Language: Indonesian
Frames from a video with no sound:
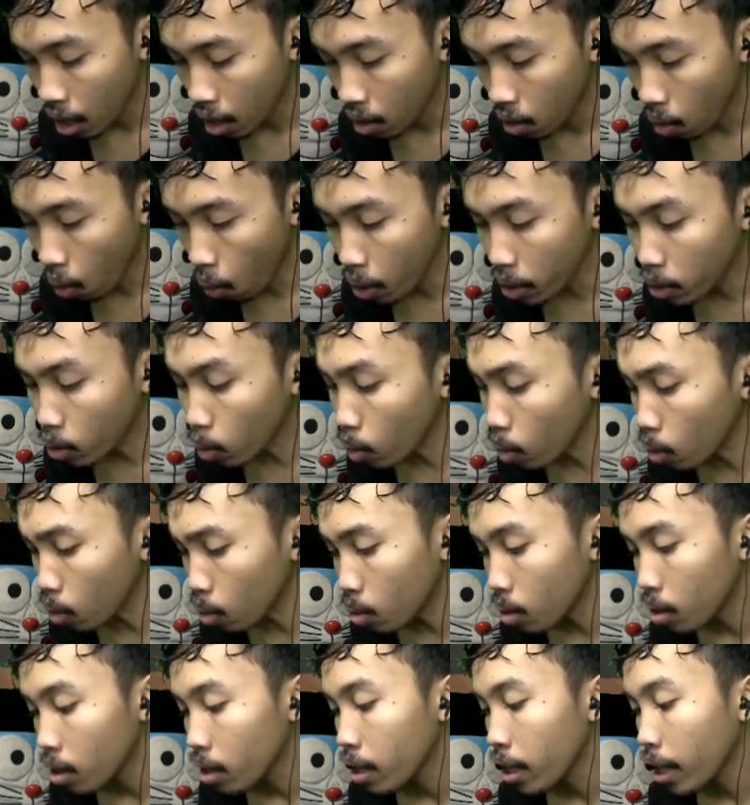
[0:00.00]
Oh, itu Lu.
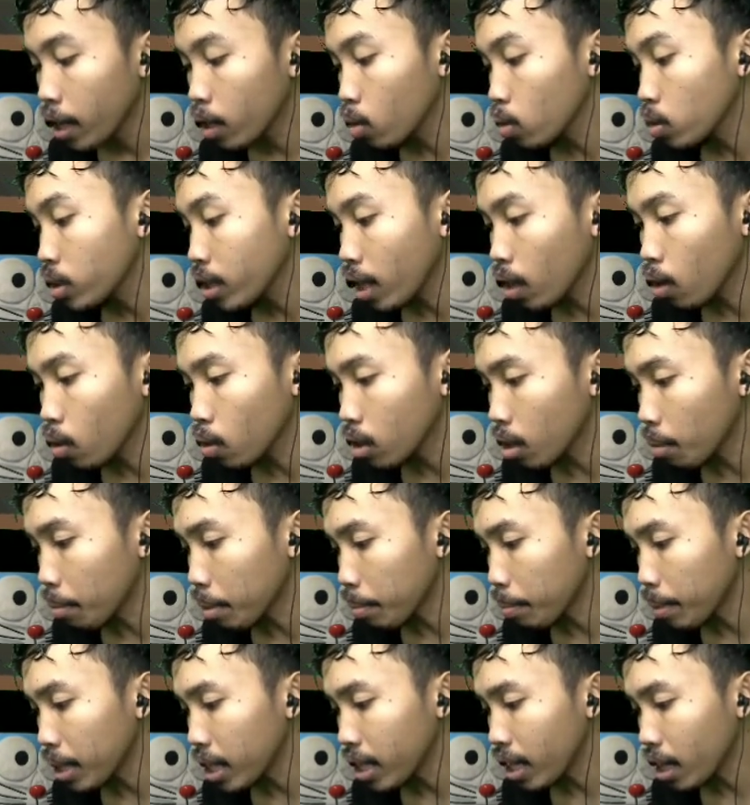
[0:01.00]
Itu Silu
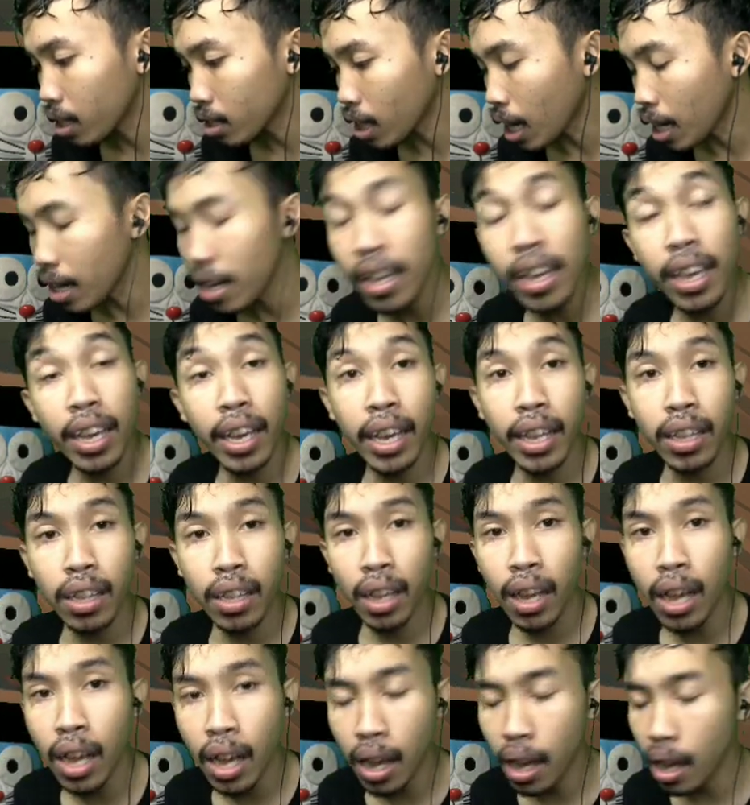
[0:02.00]
teman-teman, yang tadi
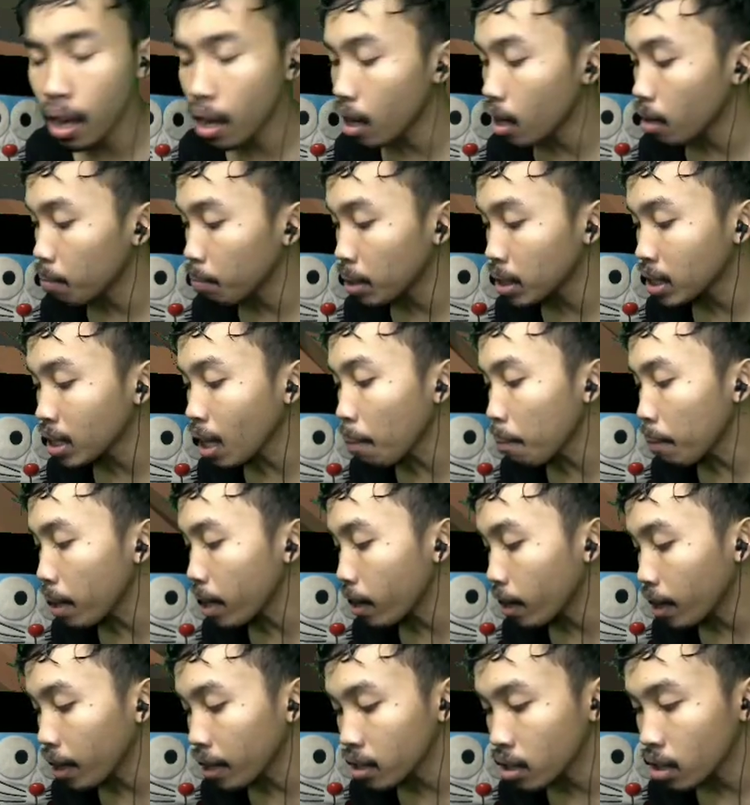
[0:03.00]
kita bersama ya,
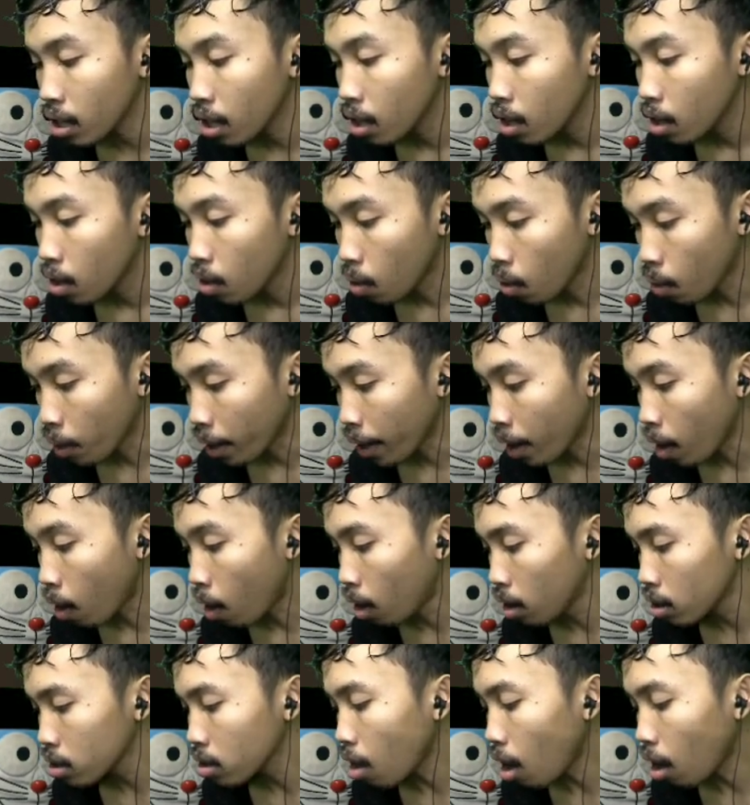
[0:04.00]
geng. Oke,
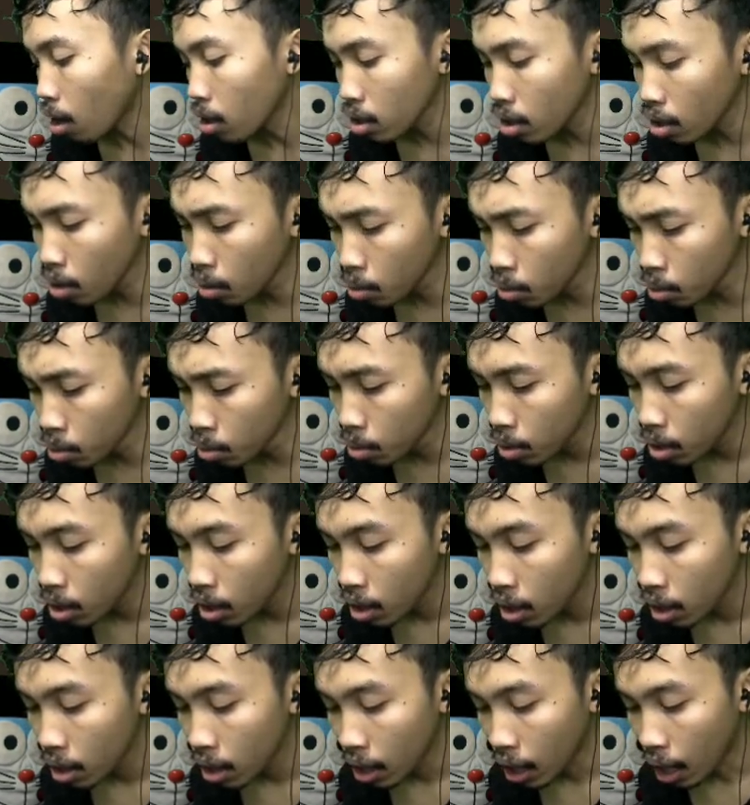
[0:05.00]
hold on Lu.
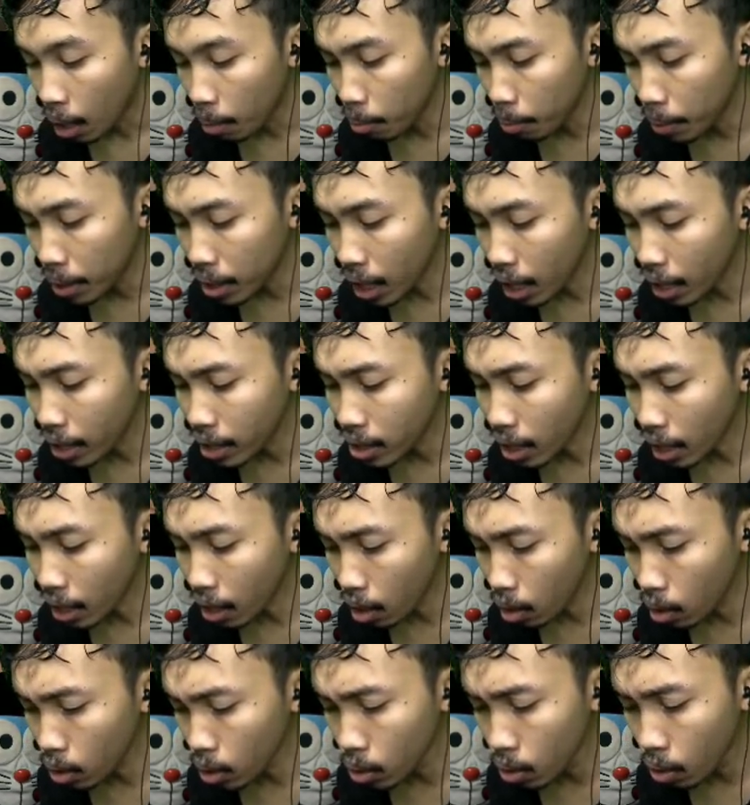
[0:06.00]
Kamu bertahan di sana
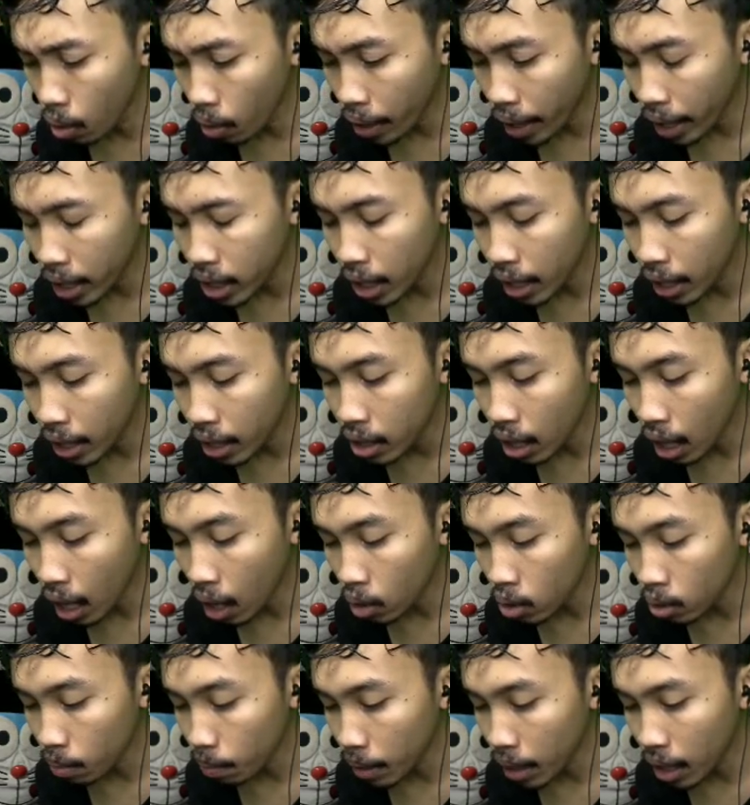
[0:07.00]
lu. Oke, jadi kita
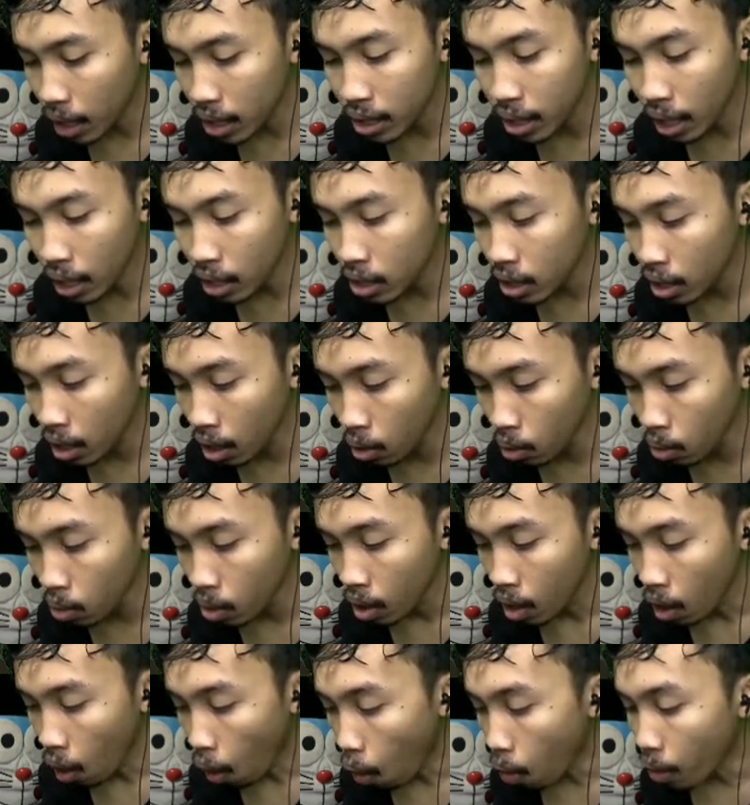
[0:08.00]
harus mengejar si lu.
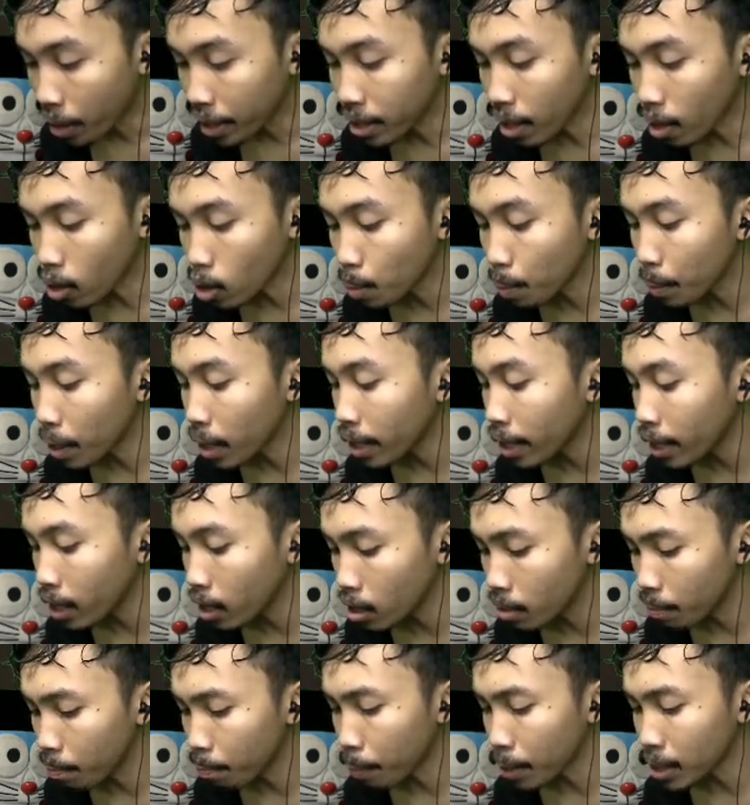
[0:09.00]
Oh, kita harus
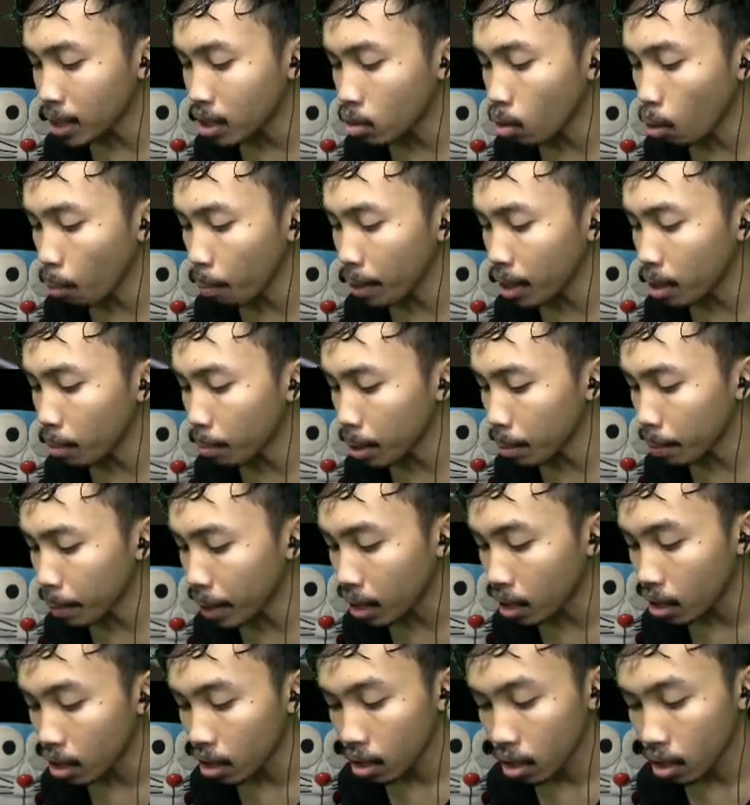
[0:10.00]
mengkill 4 zombie, teman-teman.